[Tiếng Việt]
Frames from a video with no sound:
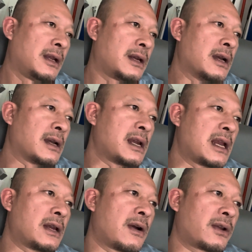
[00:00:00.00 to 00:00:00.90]
đừng có
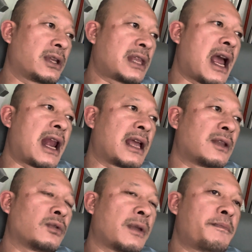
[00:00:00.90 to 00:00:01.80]
nên nói người ta là
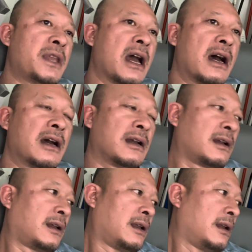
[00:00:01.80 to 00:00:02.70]
YouTube dơ
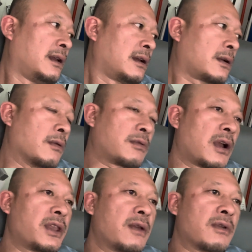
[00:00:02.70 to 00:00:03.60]
cũng
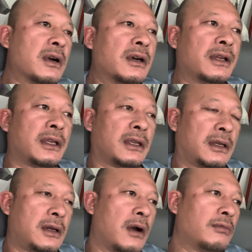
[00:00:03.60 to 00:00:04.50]
có nhiều người
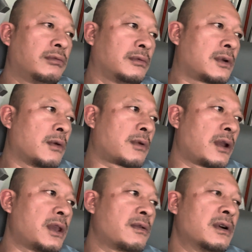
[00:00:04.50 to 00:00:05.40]
đúng cũng
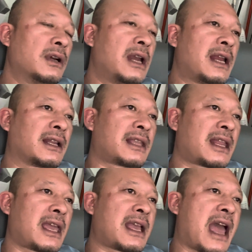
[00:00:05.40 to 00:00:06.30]
có nhiều người lên người
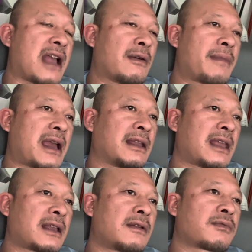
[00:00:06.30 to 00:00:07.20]
ta thấy gai con mắt người
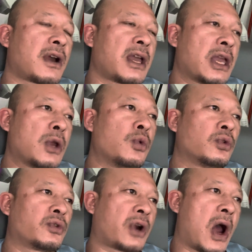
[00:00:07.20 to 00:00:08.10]
ta không có hiểu
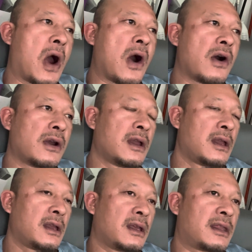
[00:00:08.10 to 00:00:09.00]
rõ
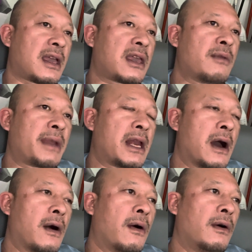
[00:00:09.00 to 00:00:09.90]
người ta kêu mày
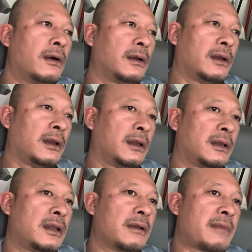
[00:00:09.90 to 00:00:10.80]
nổ
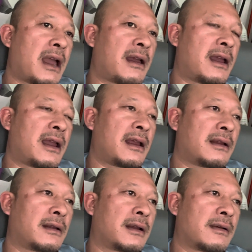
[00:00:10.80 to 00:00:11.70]
nhưng mà
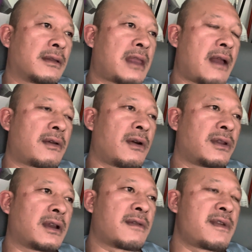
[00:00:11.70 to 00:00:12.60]
ta
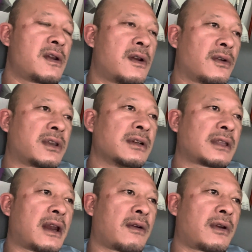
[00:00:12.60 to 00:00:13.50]
nói những cái video trước
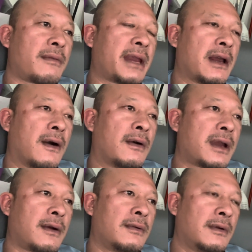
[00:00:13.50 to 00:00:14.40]
ta đâu có nói mày nổ đâu